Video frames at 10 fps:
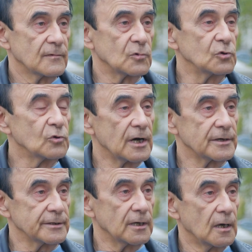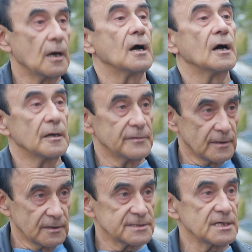кулуарно, а
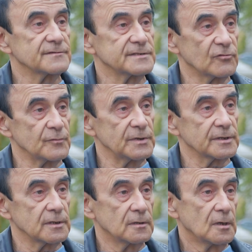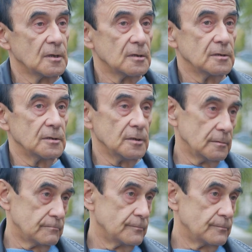на глазах всего мира и